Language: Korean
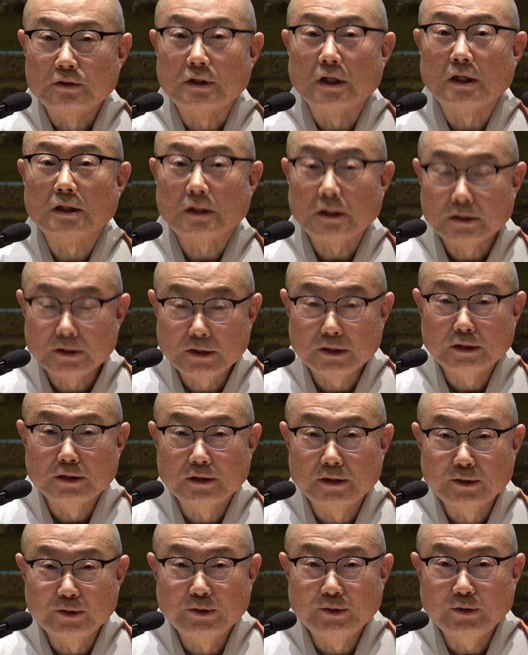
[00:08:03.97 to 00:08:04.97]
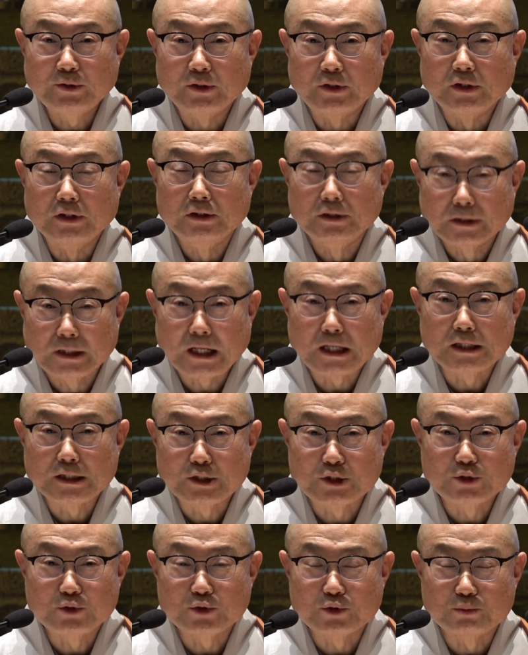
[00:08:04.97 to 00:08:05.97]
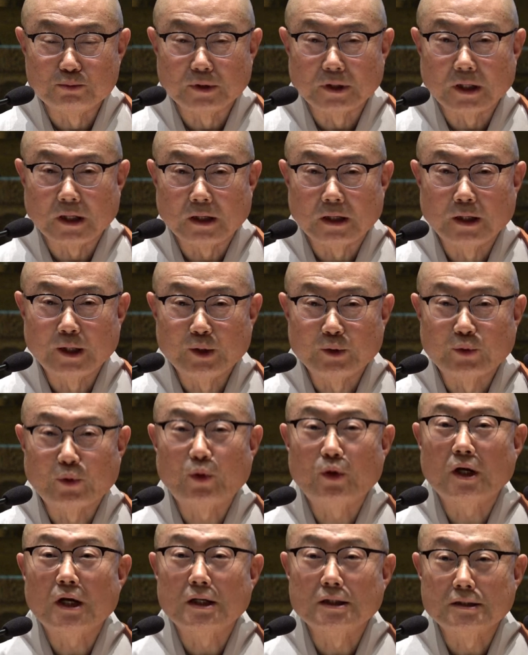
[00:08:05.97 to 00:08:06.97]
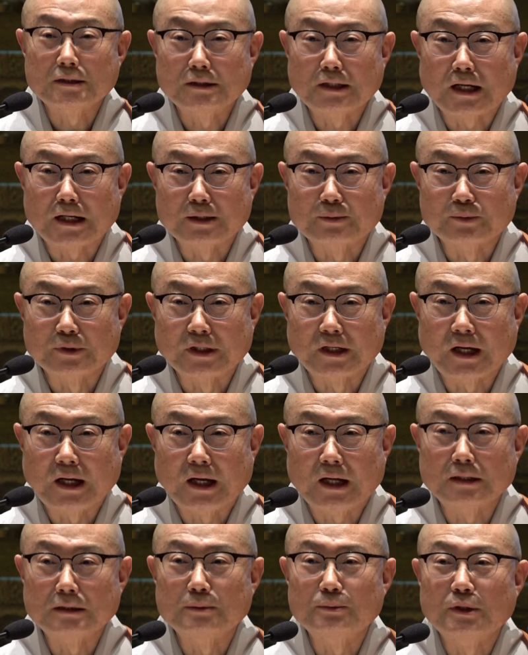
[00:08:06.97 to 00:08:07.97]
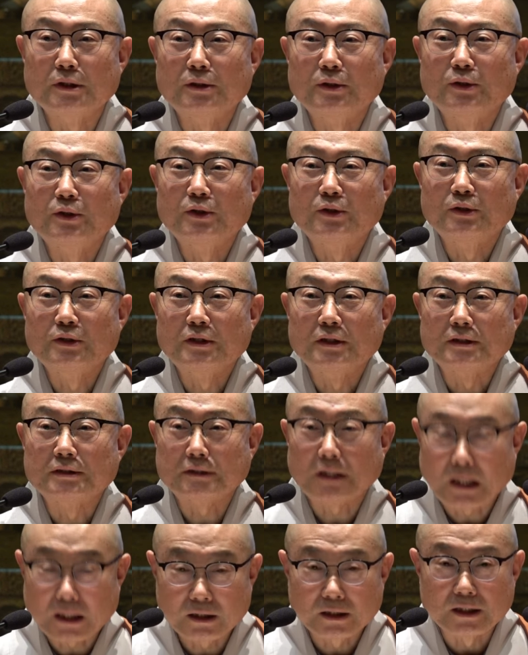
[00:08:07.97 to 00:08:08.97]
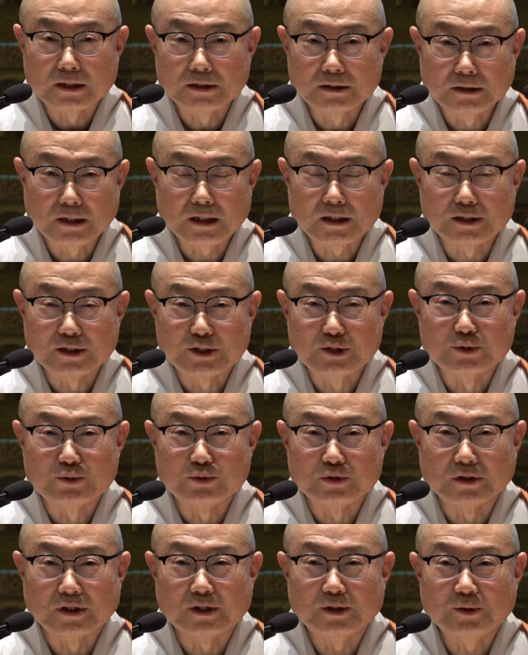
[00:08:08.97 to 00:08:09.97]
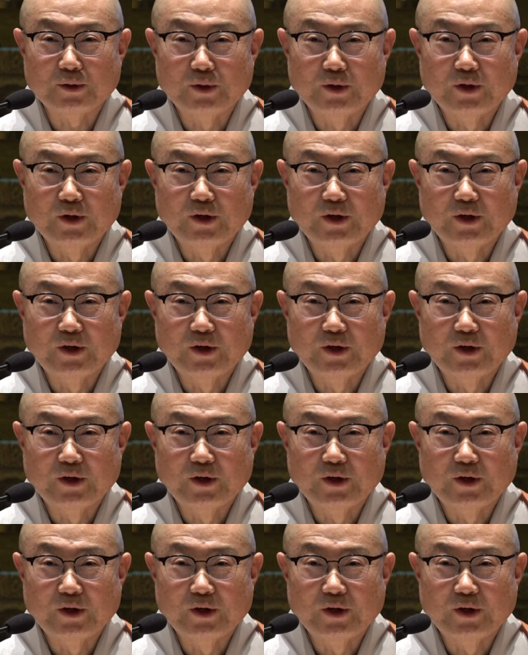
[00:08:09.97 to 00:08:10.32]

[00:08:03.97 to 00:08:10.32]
제사 기일은 어느 날의 기준입니까? 돌아가신 날입니까? 아니면 살아계신 날의 기준일까요?